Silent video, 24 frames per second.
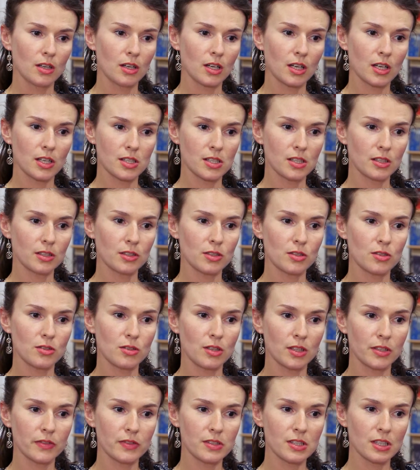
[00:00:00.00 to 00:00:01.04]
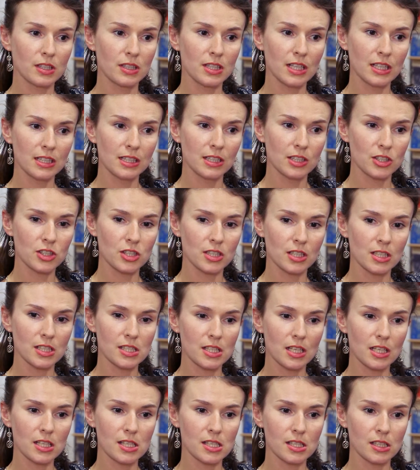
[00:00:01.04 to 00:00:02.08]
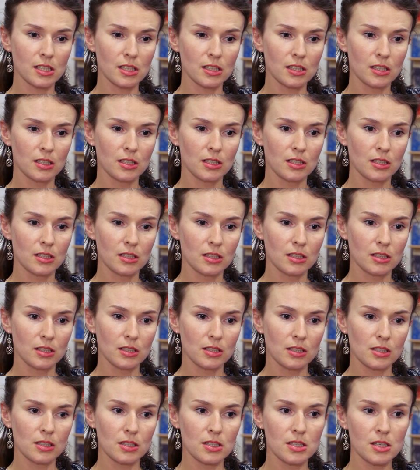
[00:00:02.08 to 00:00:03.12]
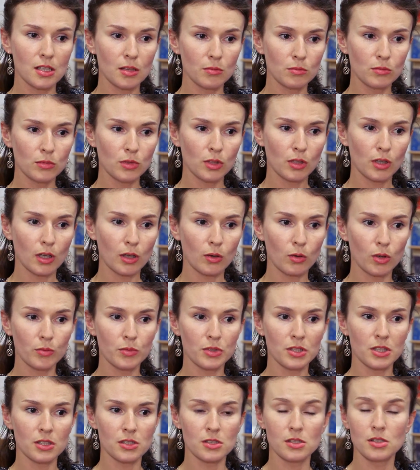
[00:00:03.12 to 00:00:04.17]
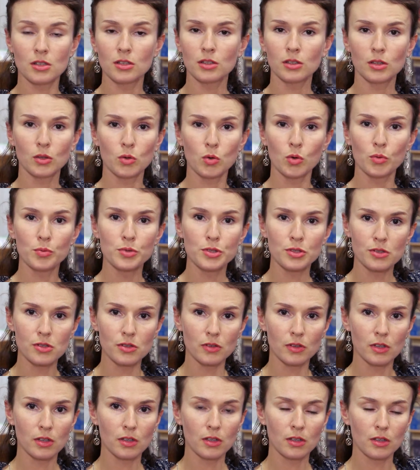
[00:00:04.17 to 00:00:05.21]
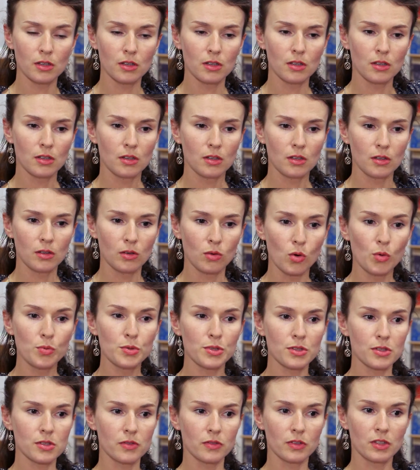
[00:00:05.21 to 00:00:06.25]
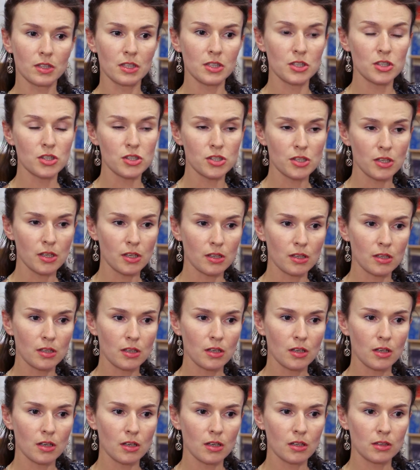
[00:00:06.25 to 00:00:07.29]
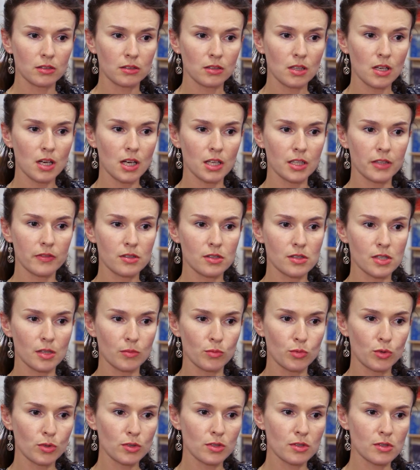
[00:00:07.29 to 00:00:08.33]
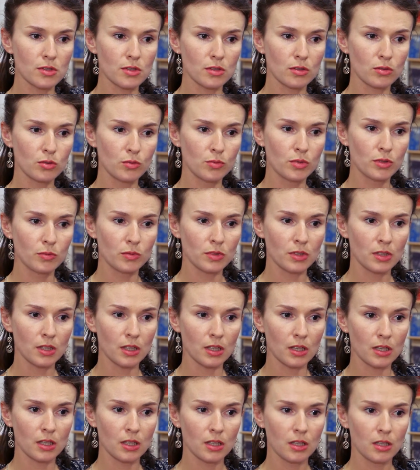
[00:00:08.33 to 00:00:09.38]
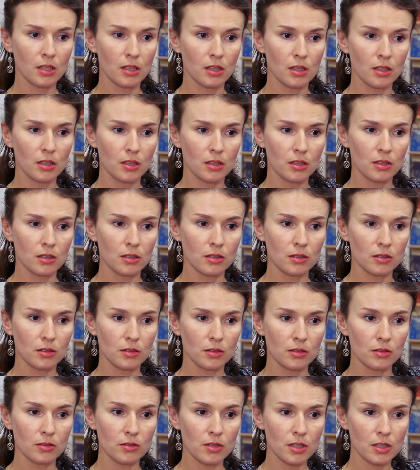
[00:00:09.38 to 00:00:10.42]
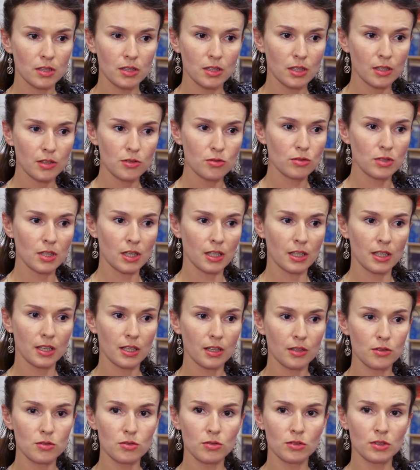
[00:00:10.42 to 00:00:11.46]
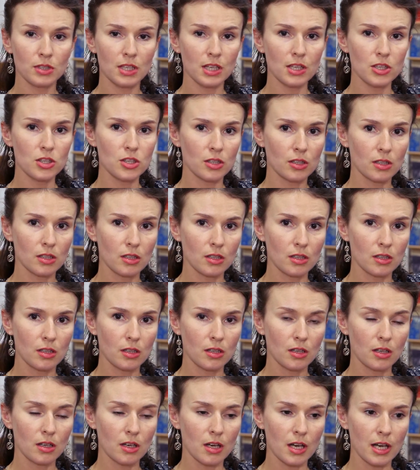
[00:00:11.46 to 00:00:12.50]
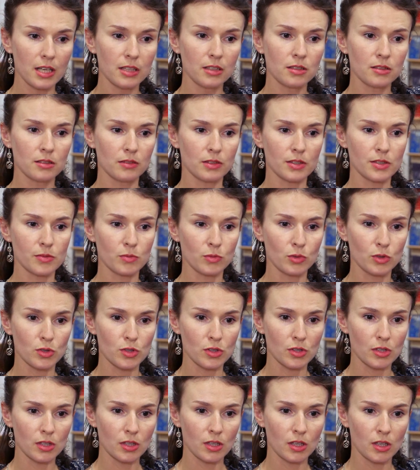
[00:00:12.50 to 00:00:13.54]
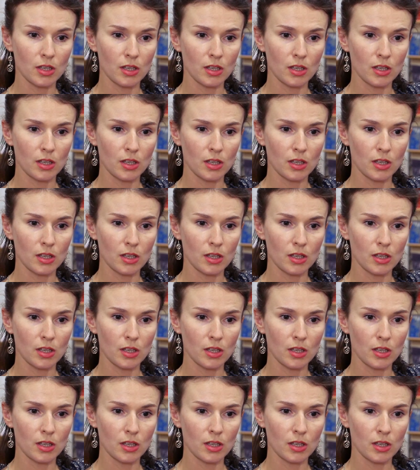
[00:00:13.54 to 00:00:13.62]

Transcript: Оказалось, что я навсегда должна остаться тем, какой меня сделало общество, общество клещей. Да, они все заботятся, любят меня, но я не хочу так, я хочу иначе, а это невозможно.